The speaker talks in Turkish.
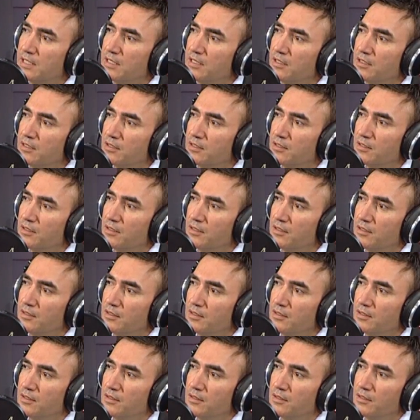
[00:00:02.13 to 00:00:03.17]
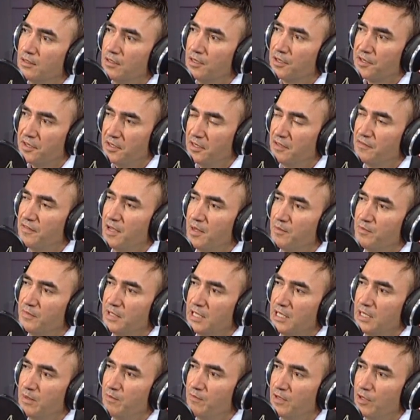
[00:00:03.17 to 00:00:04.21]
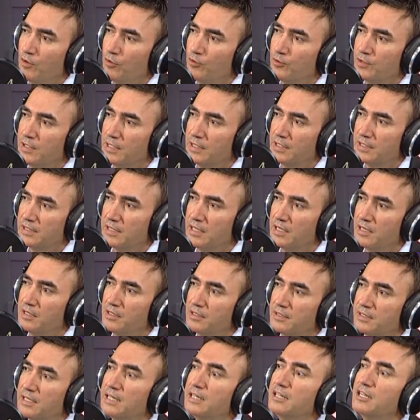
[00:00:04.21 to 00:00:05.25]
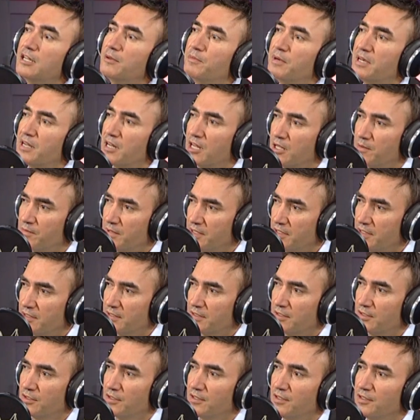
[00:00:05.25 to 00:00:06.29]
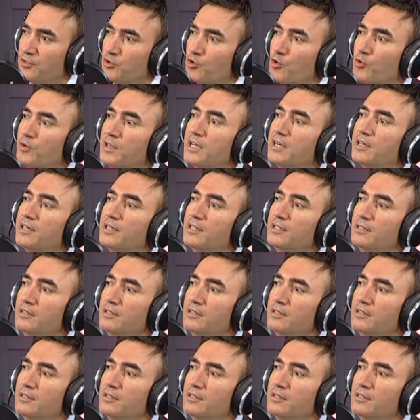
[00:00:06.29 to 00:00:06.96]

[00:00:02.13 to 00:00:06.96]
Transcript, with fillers: e, senedir e, Kral FM'deyim ve 18 senedir seninle beraberiz. Hı hı. E, çok